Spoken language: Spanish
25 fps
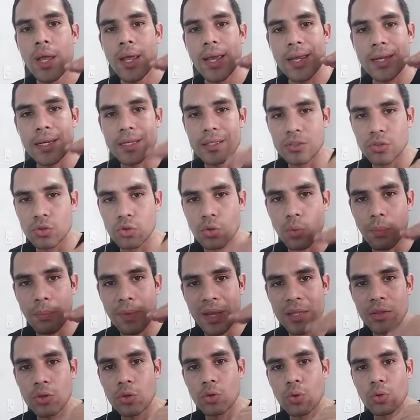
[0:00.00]
en
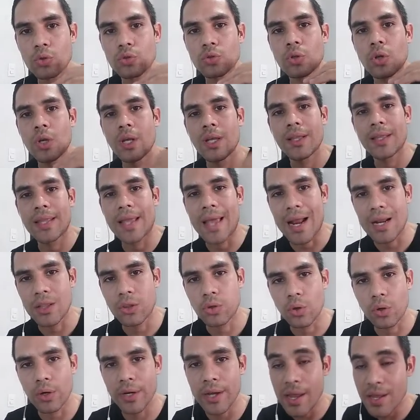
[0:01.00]
instrumentos de
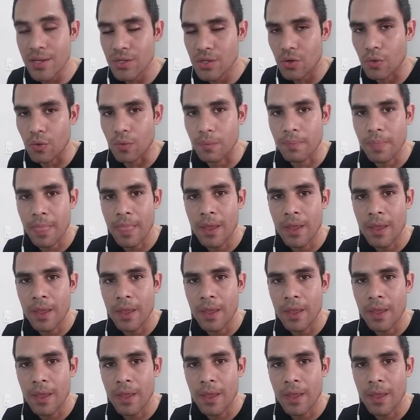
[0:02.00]
alto riesgo.